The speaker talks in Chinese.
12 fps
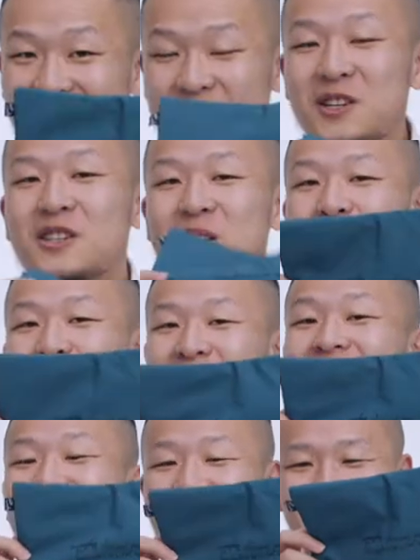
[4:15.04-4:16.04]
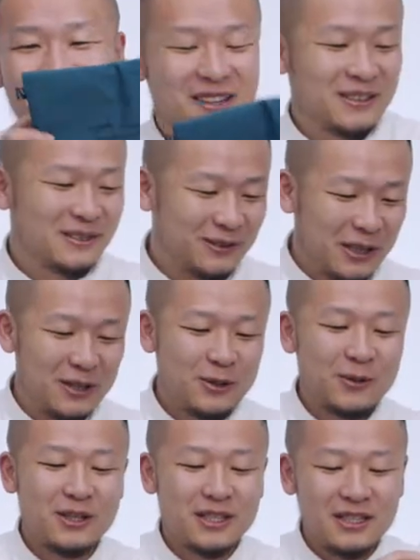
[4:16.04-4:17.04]
在这儿先不细看啊，反正
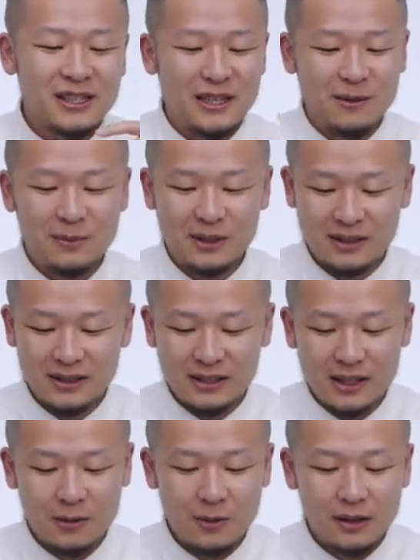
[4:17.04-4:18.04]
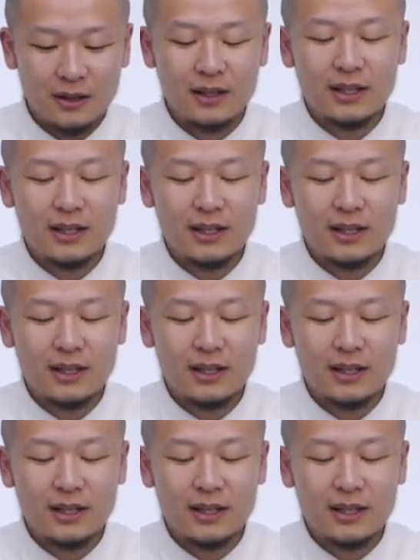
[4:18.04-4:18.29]
就是跟这个联名息息相关的。